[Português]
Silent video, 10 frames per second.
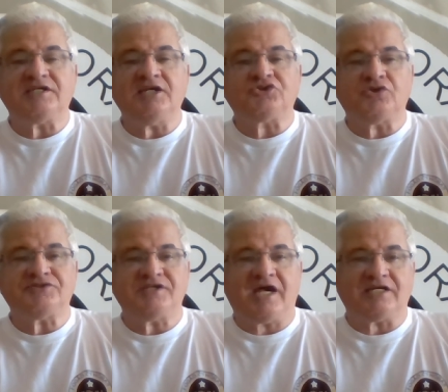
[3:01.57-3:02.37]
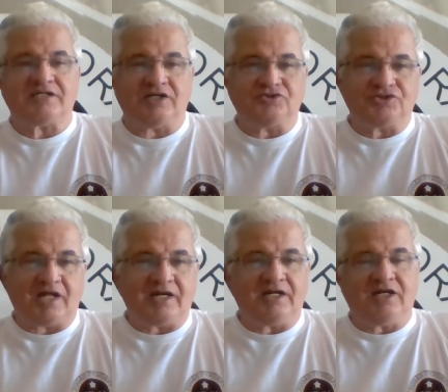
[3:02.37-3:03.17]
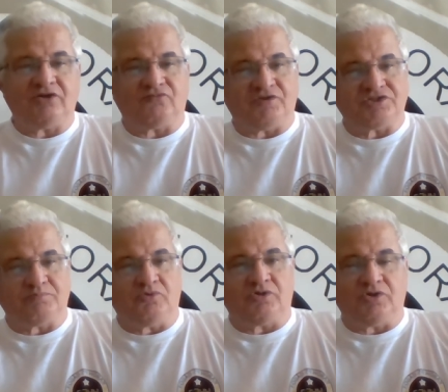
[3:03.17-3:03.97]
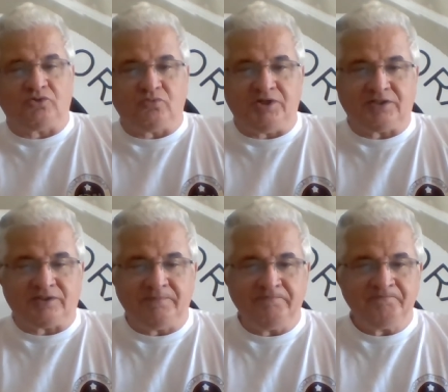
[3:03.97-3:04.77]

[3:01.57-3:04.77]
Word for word: redes sociais, lá no Instagram, no Facebook, no Twitter.